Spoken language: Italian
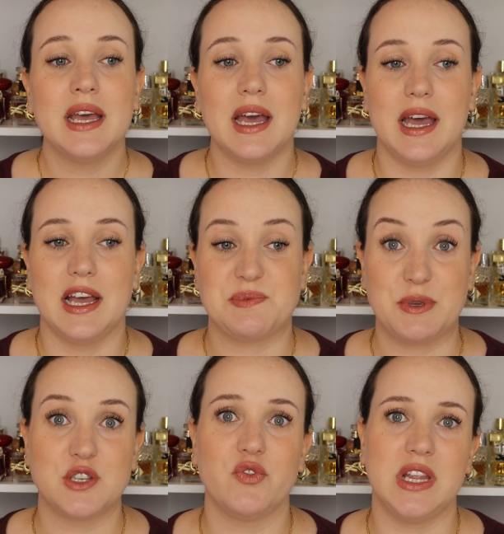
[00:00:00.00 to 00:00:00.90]
eh,
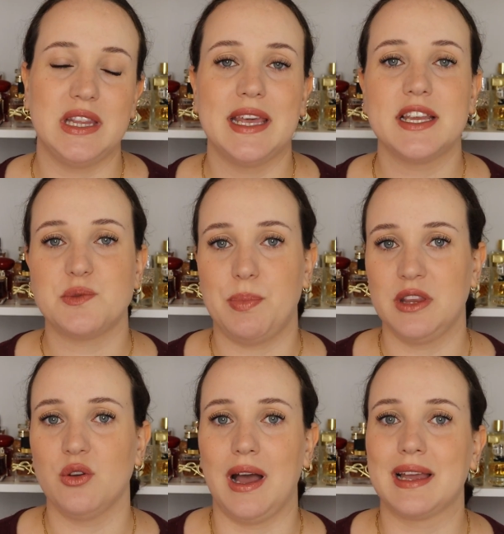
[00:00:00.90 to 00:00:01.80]
spesso e volentieri
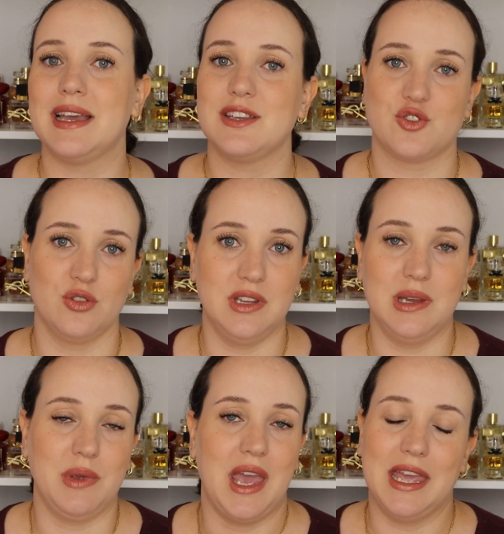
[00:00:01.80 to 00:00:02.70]
spendo anche
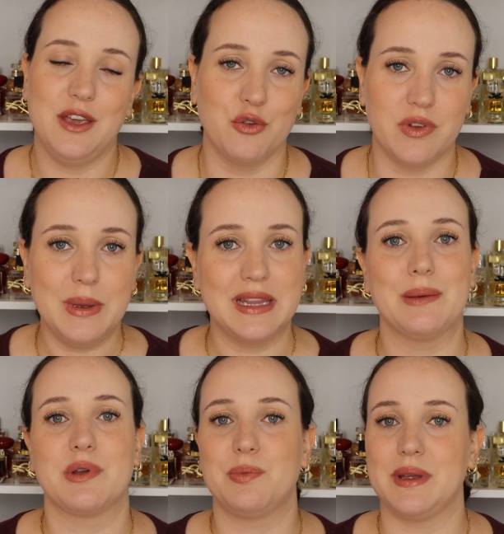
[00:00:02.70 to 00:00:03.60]
soldini miei
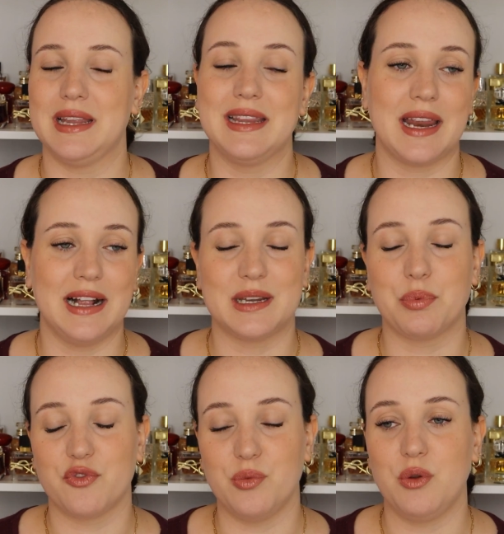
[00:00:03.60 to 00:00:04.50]
ovviamente per prendere altri
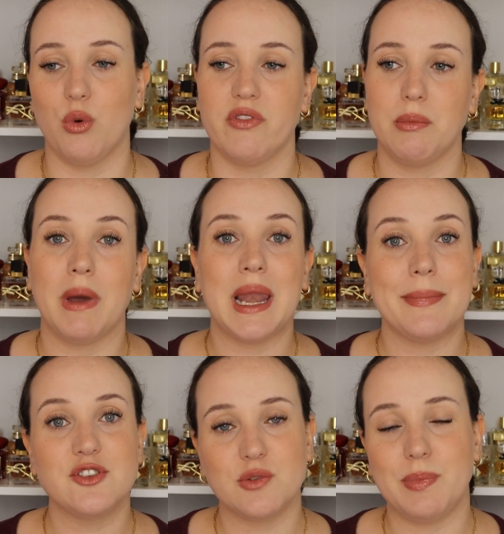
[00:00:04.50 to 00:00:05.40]
profumi nuovi ma la
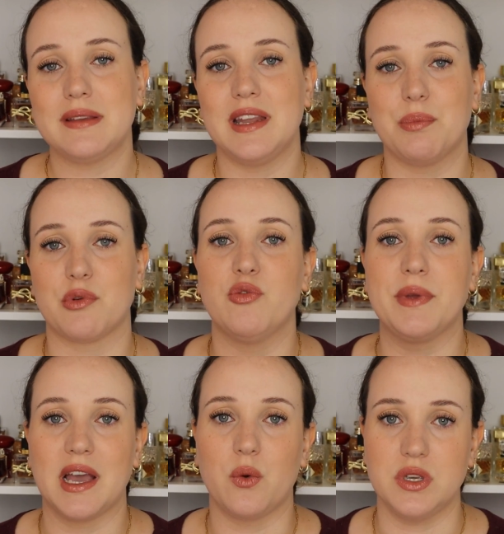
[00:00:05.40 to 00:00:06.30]
maggior parte dei profumi
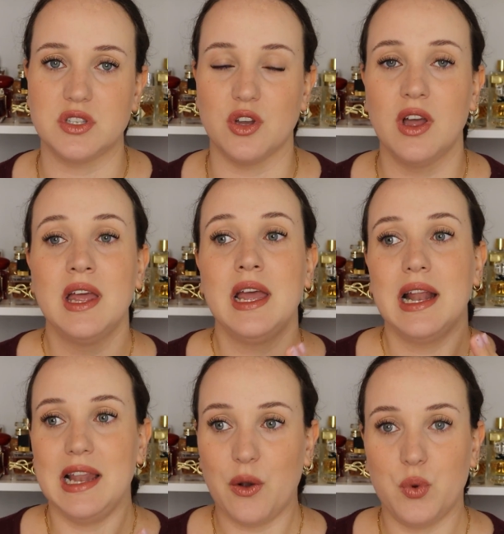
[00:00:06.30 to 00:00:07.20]
che acquisto
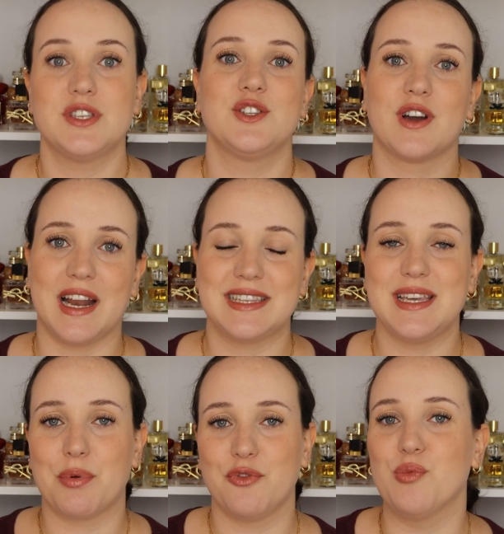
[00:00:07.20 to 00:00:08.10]
li acquisto
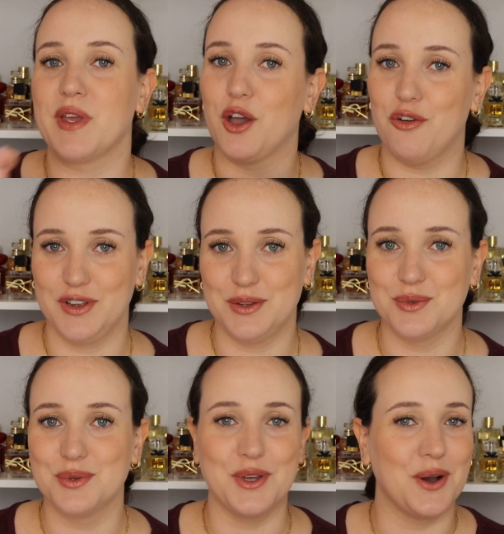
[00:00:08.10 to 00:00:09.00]
grazie a profumi che ho
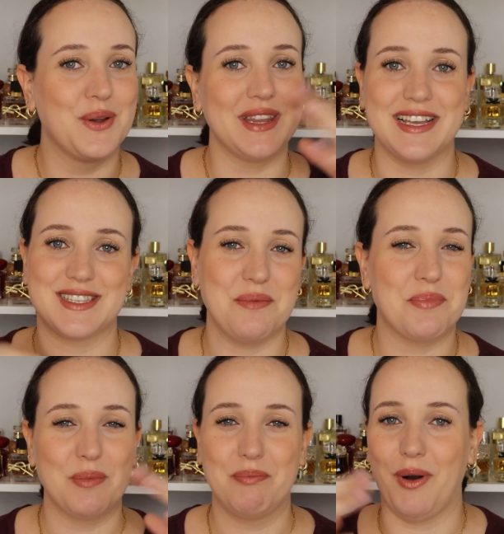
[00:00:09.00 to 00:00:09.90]
venduto quindi è
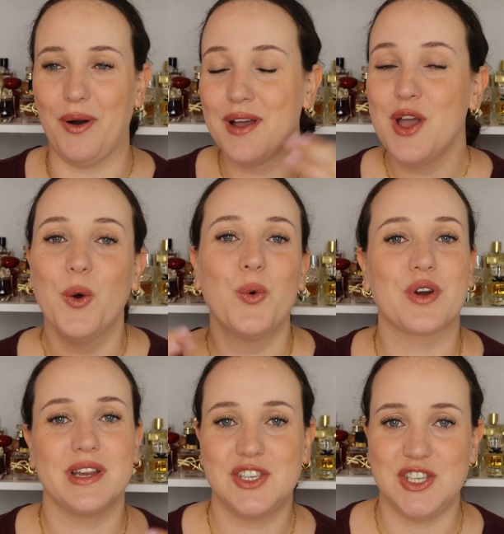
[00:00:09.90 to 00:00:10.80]
sempre un po' un
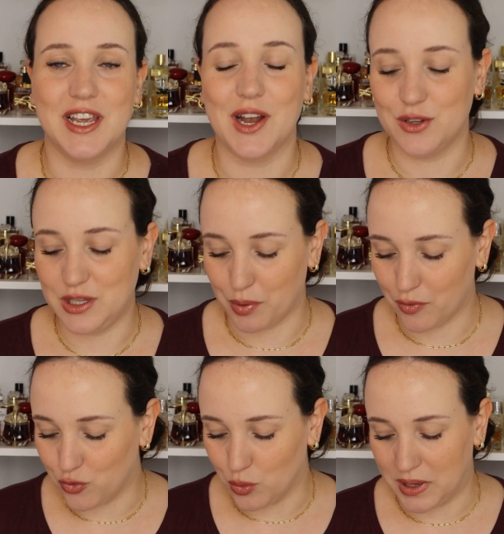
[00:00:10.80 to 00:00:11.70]
riciclo di
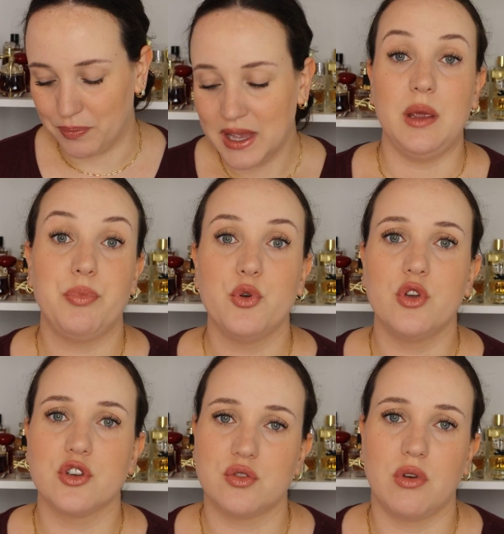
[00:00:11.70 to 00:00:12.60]
profumi in più
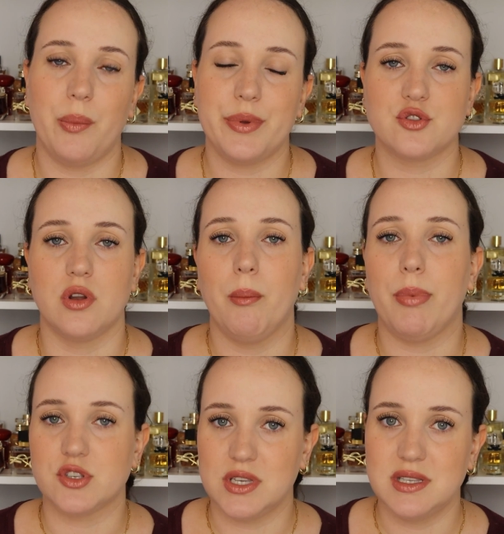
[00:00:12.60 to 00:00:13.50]
io sono una persona un
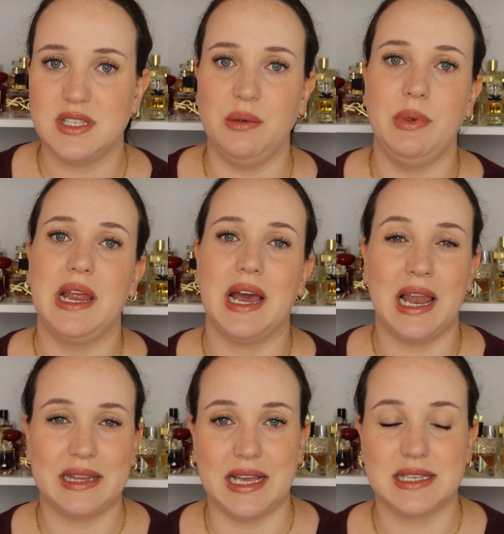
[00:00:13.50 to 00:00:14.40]
po' sensibile
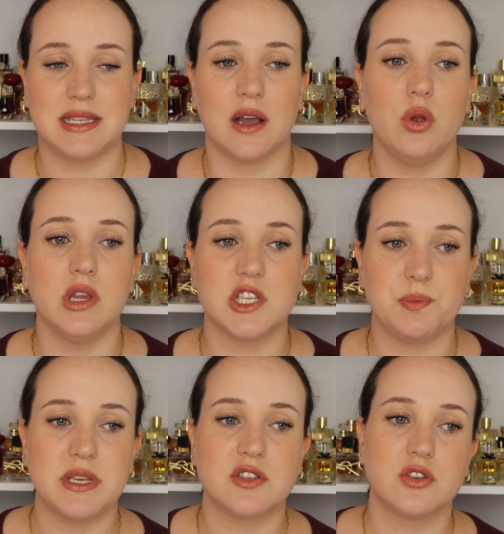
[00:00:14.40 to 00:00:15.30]
alla testa quindi
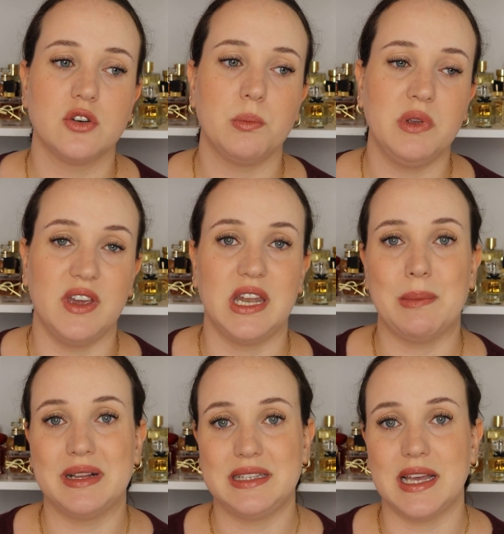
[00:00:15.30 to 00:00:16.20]
spesso mi viene
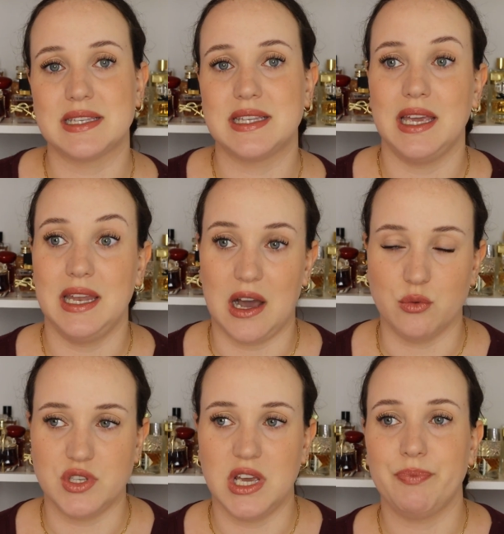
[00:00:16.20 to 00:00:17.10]
mal di testa e
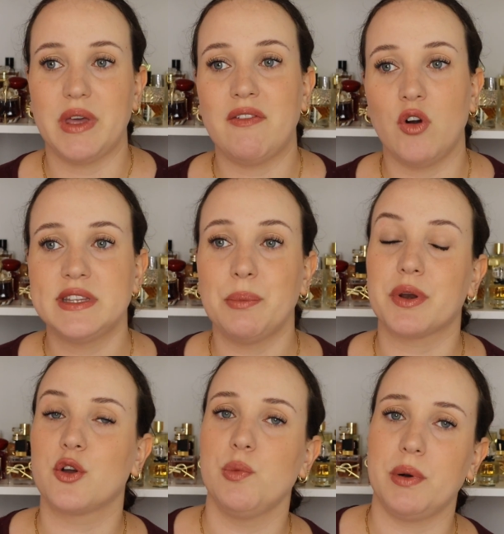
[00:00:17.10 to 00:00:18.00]
nausea a volte
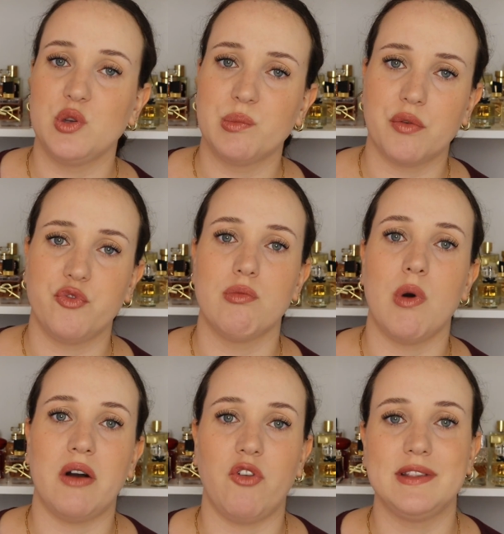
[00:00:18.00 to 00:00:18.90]
per colpa di un
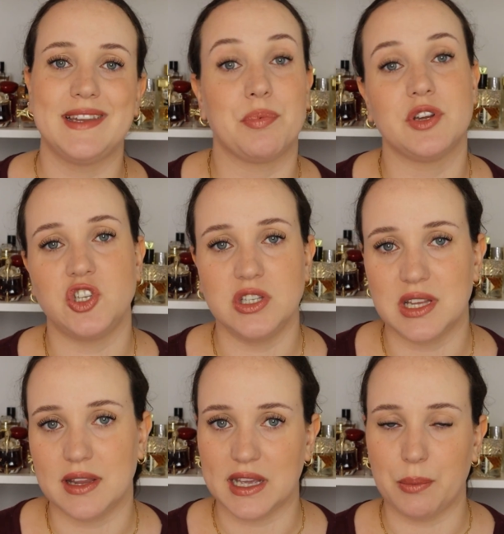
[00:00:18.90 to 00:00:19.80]
profumo a volte a
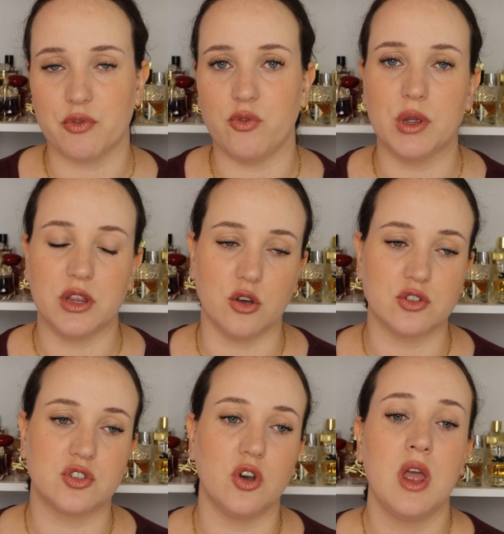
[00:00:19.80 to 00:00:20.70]
prescindere da che profumo
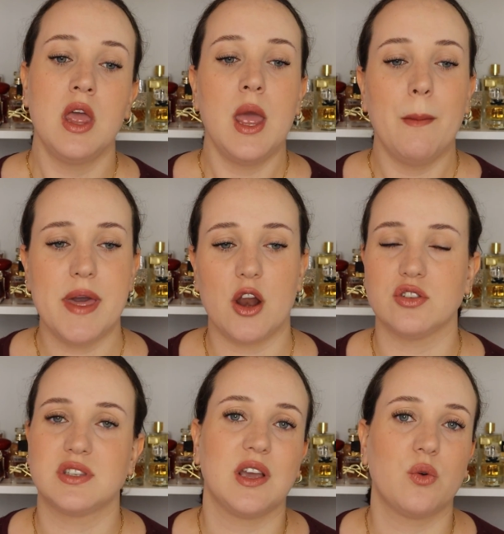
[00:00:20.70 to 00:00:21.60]
indosso però
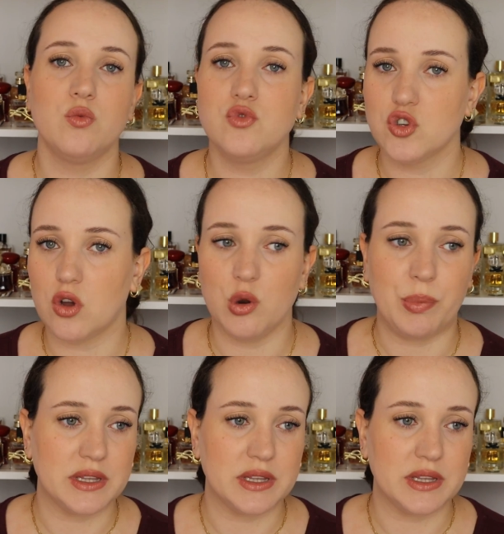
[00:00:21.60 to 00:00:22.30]
se un giorno